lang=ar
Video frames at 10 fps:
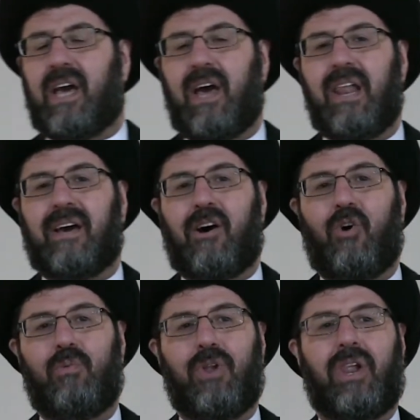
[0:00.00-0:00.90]

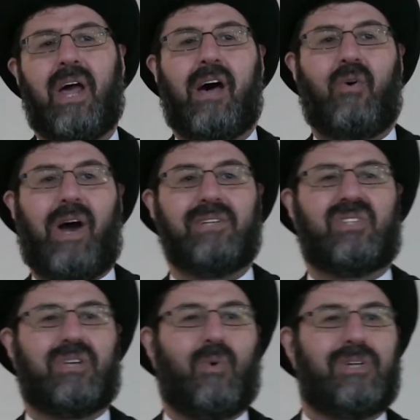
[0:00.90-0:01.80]
خلقهم الله
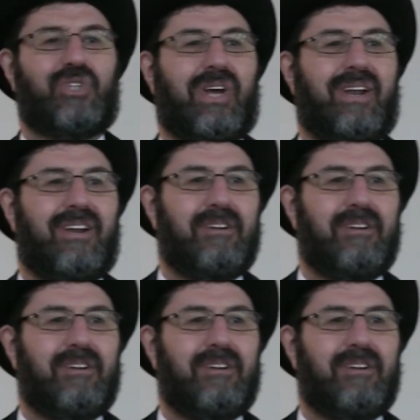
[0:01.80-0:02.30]
عز وجل